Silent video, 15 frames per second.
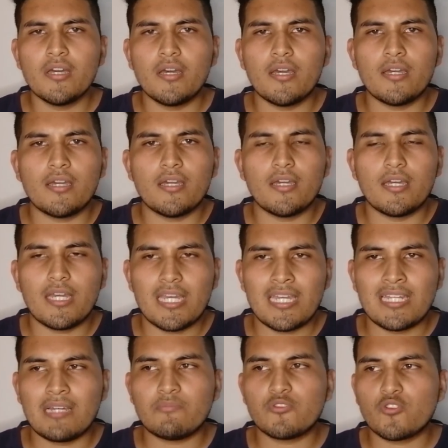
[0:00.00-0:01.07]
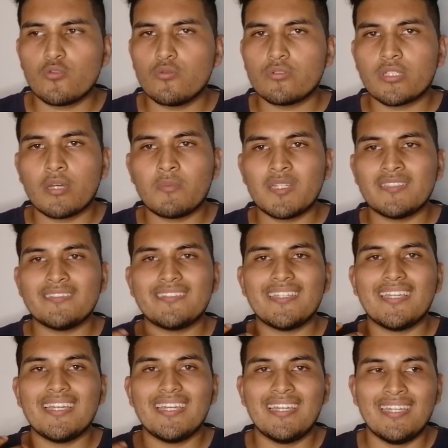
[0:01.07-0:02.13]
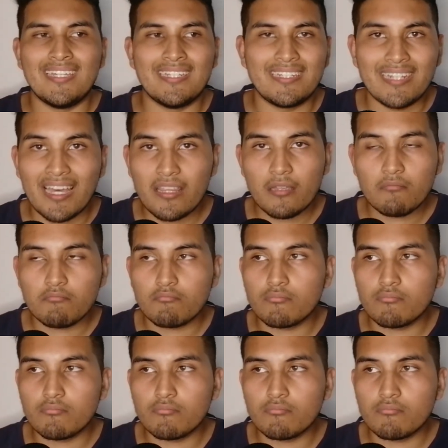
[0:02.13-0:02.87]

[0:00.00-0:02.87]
eh, en absolutamente en eh, nada.